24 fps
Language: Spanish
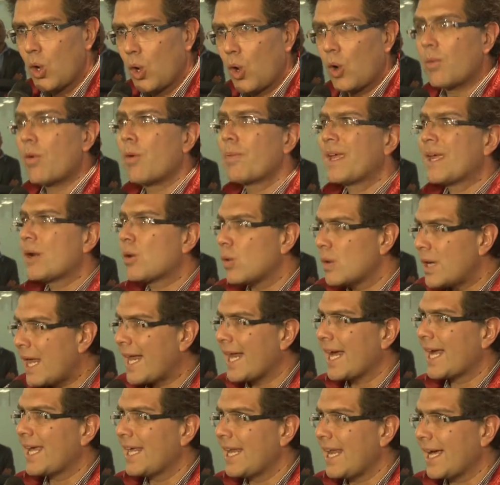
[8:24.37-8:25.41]
¿Cómo
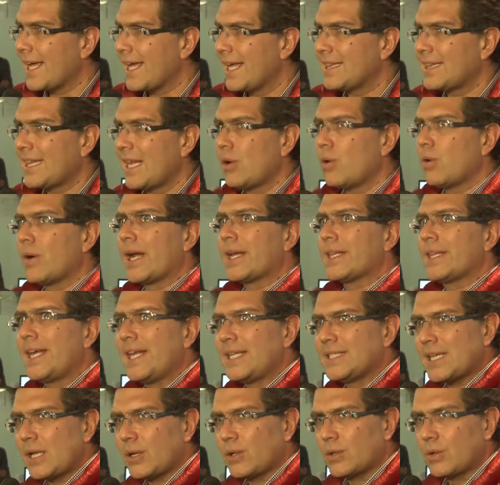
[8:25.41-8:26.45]
vincular a que la gente, en lugar de
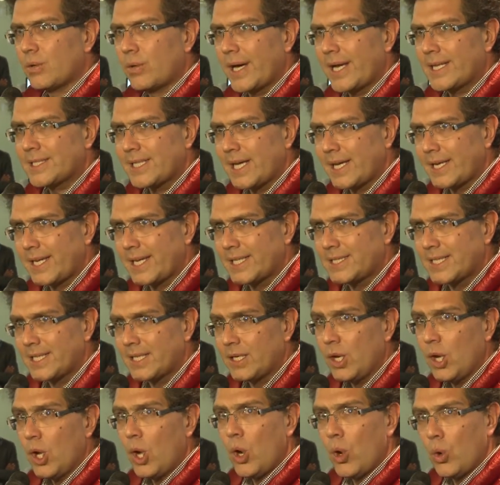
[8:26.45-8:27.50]
irse a los lugares que
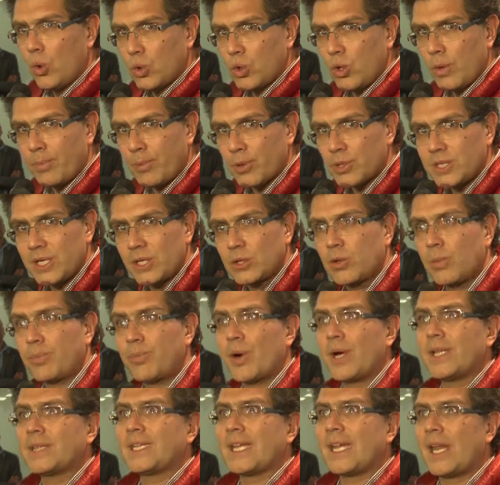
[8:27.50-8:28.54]
crecen 1%,
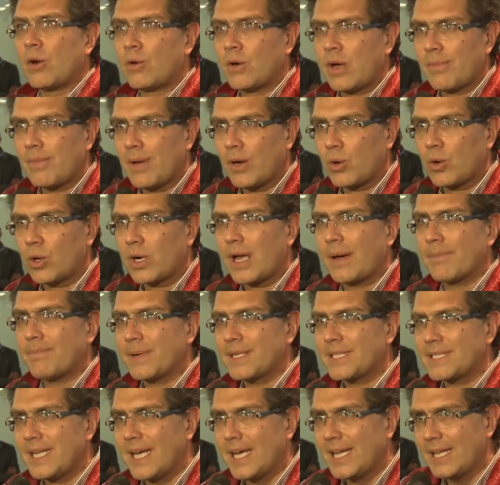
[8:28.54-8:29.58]
puedan tener una mejor
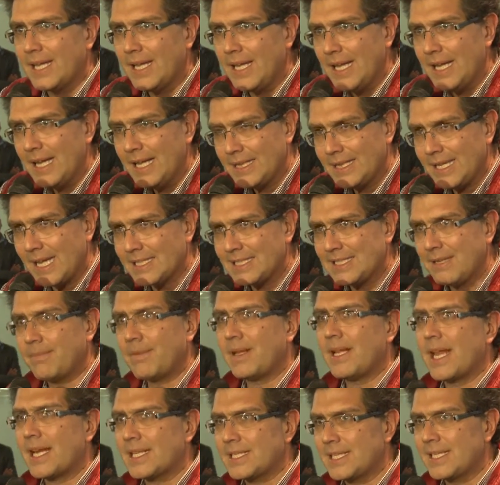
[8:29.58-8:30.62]
capacidad de
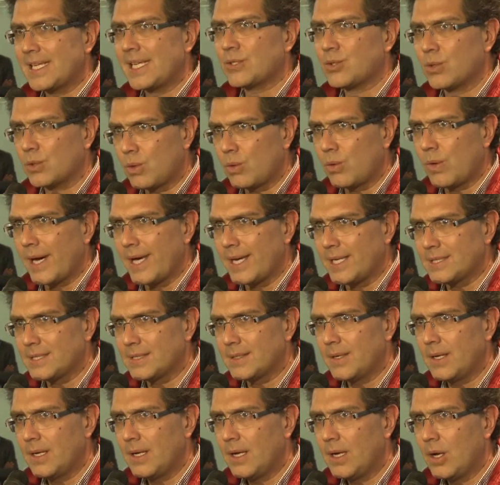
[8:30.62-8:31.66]
asimilarse en esos lugares?
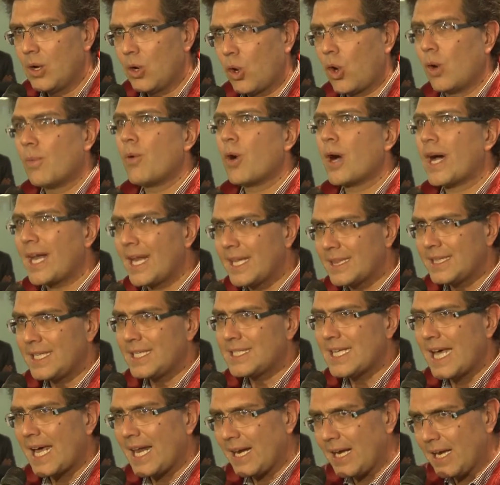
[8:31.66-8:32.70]
¿Cómo
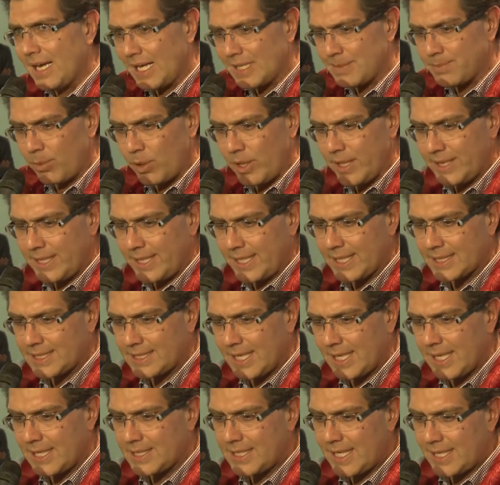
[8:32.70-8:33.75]
garantizar las políticas
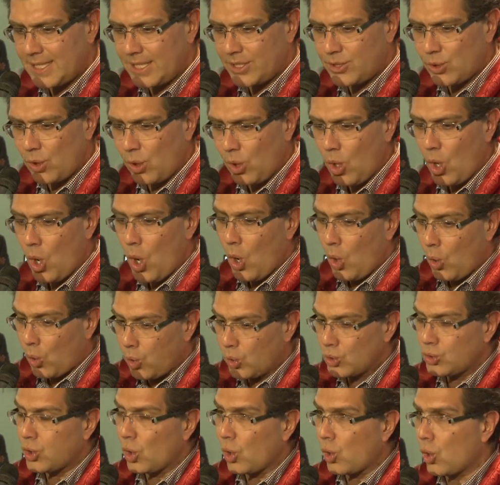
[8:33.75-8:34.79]
que les he dicho,
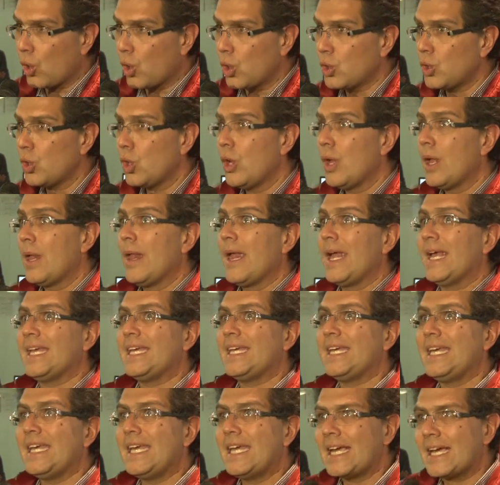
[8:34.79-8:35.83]
junto con
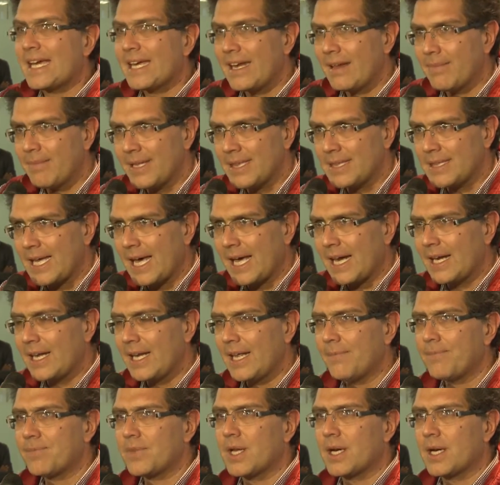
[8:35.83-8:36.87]

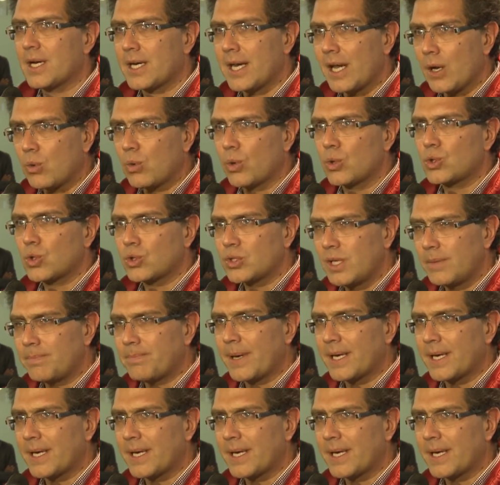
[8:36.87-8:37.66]
incrementarle recursos y